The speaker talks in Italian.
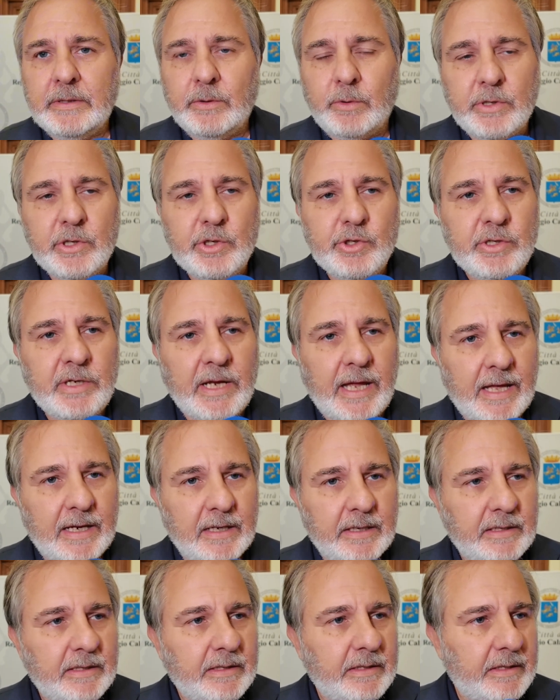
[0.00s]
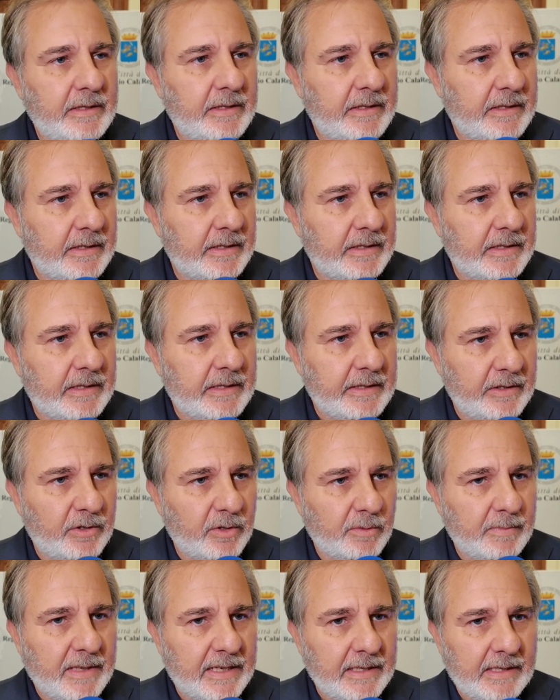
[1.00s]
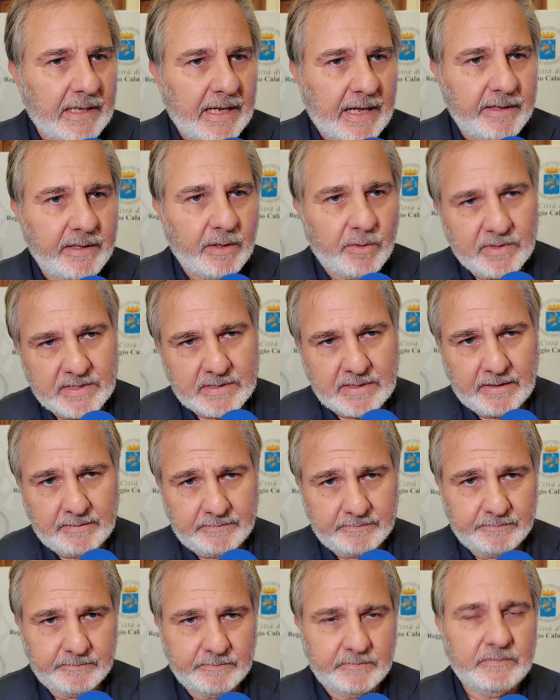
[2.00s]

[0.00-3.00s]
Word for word: originali di eh, Rino Barillari e questa